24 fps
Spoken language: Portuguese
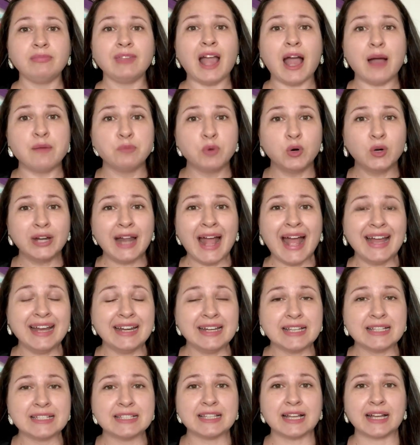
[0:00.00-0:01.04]
a morar
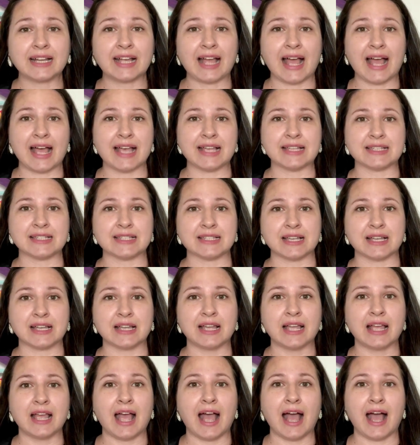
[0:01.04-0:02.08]
nesta casa,
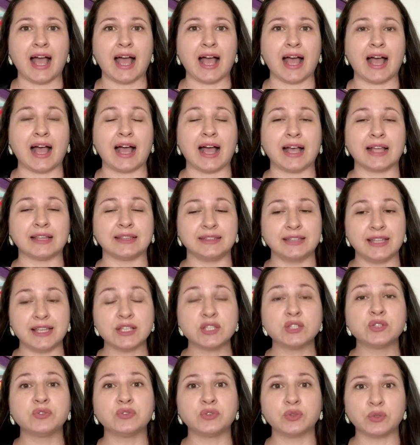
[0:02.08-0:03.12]
a
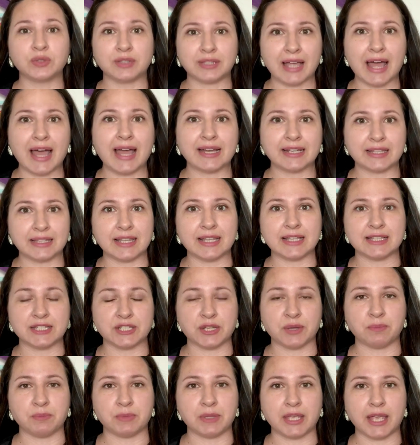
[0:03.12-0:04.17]
desfrutar
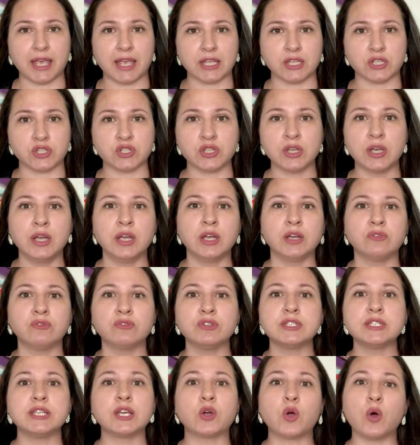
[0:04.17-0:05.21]
deste ambiente,
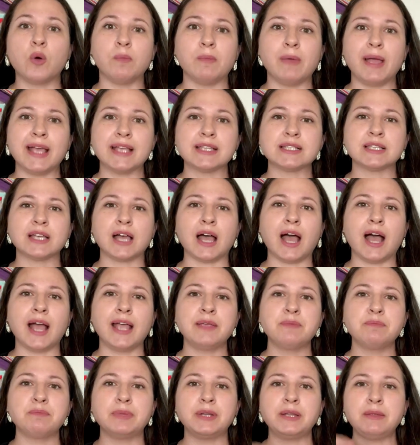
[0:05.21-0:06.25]
você começa a
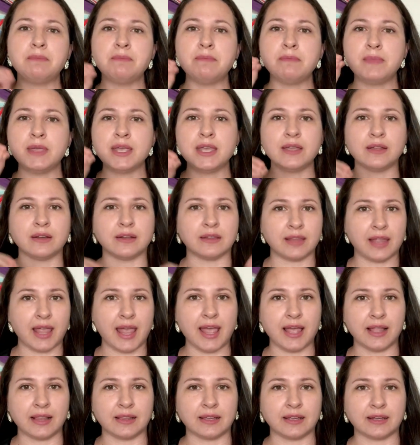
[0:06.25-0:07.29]
imprimir
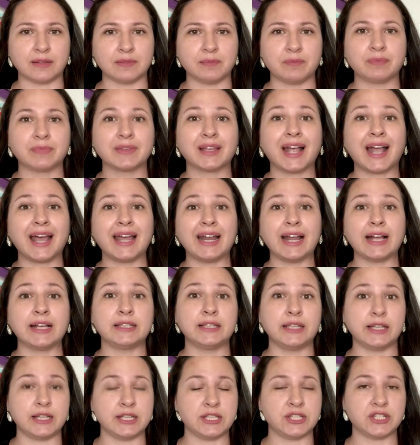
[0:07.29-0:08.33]
nela
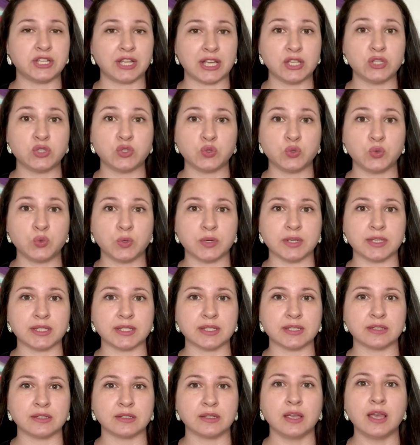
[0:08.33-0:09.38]
características
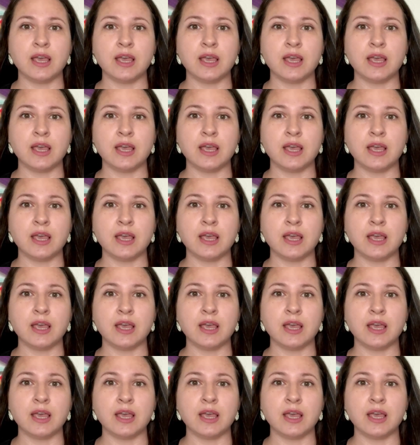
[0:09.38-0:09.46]
suas.